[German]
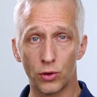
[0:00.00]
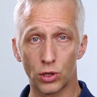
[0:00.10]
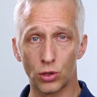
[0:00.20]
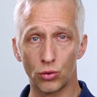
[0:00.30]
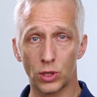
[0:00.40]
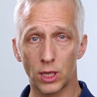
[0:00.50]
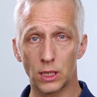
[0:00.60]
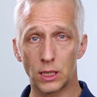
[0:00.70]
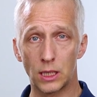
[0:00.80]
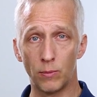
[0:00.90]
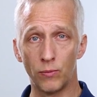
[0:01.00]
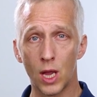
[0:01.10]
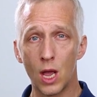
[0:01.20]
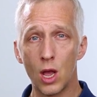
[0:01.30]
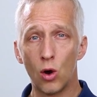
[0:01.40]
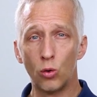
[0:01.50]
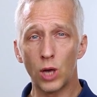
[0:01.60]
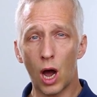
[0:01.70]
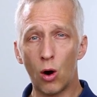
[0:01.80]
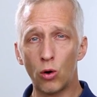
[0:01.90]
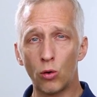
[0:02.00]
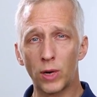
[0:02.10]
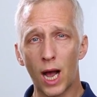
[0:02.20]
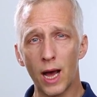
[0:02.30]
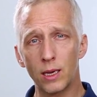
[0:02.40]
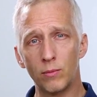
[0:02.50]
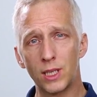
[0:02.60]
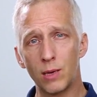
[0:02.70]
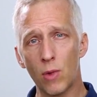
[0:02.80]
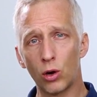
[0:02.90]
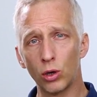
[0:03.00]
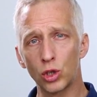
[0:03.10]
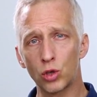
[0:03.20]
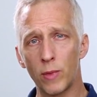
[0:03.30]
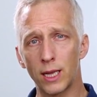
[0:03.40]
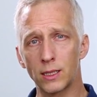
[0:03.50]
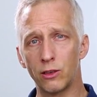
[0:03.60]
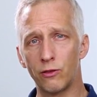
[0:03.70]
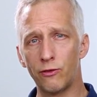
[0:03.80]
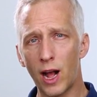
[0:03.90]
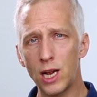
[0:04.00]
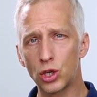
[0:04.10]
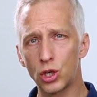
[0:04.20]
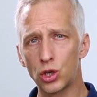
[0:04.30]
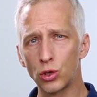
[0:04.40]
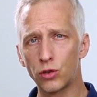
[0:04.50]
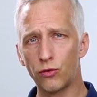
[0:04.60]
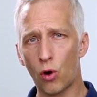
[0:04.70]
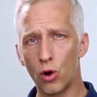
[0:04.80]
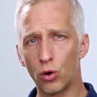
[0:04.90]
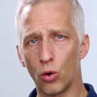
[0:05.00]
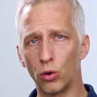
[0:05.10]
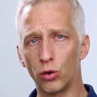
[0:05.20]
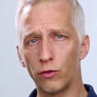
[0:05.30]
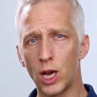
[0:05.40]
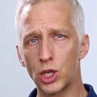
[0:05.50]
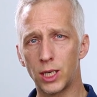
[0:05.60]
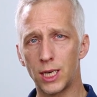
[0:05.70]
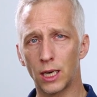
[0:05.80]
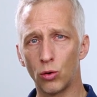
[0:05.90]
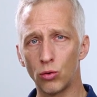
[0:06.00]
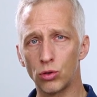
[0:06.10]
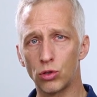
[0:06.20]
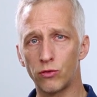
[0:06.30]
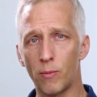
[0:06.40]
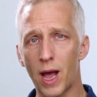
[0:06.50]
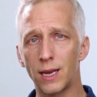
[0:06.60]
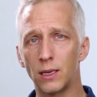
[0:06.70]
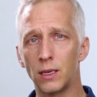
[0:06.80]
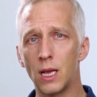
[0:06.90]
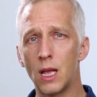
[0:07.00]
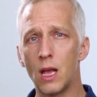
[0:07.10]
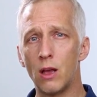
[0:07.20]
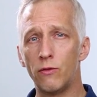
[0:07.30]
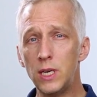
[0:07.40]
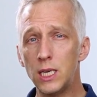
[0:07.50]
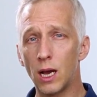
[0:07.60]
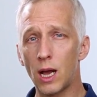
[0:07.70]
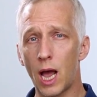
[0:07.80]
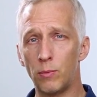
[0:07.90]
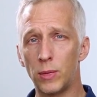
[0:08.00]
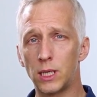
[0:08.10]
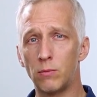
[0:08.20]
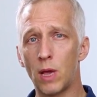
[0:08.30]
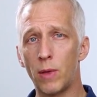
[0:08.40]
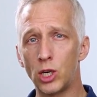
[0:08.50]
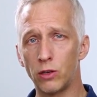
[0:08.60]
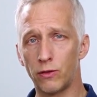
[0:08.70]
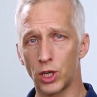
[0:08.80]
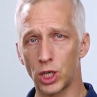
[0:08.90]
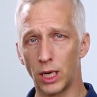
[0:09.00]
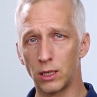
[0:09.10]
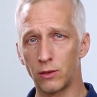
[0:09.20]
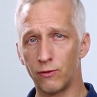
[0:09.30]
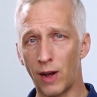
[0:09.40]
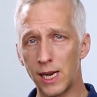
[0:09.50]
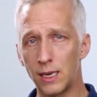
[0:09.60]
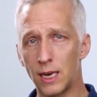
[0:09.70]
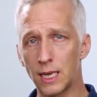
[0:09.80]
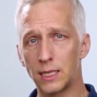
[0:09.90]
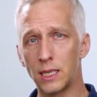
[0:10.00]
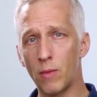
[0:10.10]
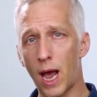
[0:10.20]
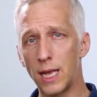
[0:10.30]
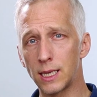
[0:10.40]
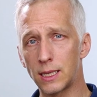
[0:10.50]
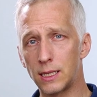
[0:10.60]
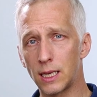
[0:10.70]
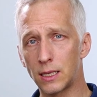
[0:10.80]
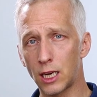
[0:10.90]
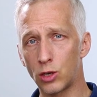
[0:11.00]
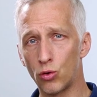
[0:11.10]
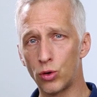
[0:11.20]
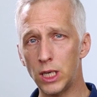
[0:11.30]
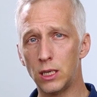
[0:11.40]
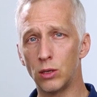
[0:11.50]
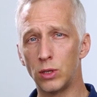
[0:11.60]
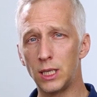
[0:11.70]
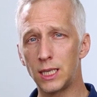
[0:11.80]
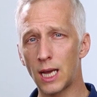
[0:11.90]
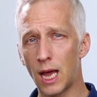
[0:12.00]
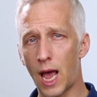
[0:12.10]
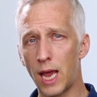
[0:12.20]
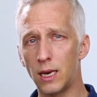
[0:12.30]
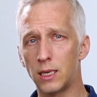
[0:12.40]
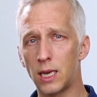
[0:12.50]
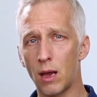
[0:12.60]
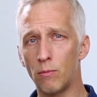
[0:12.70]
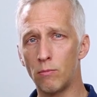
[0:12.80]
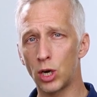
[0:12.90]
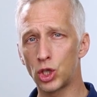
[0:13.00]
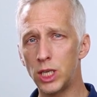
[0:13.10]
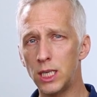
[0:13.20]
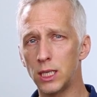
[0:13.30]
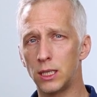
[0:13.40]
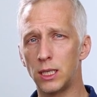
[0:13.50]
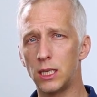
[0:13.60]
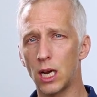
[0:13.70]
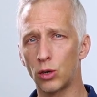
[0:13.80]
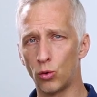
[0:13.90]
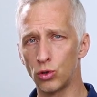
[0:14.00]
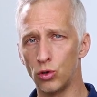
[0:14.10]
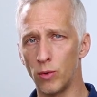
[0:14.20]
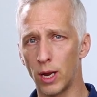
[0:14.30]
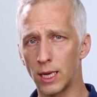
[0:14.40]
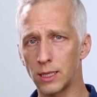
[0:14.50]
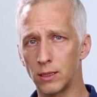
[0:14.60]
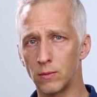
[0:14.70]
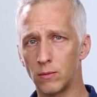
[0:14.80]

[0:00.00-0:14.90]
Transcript: für das Gesundheitssystem und auch um gerade im Thema Rückenschmerzen falsche Schlussfolgerungen und falsche Diagnosen zu vermeiden, wieder ein bisschen mehr Menschenverstand walten lassen im Einsatz dieser Technologien und nicht alleine der Maschine die Diagnose überlassen.